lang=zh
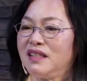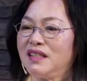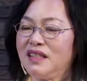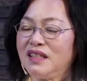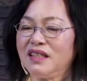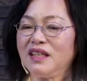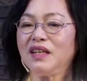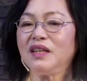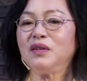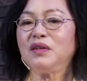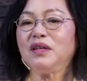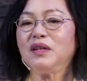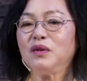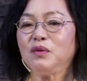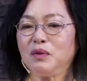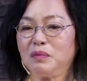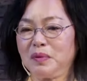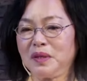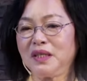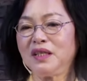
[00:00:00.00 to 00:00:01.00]
今天
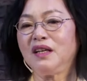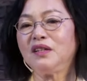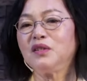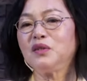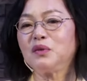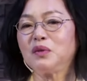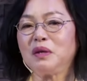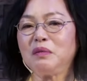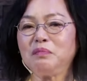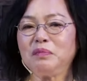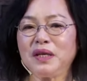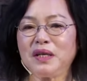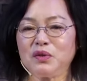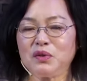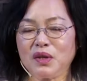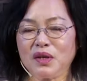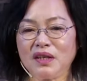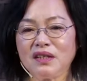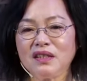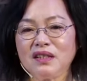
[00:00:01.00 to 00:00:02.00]
我平常都穿便装，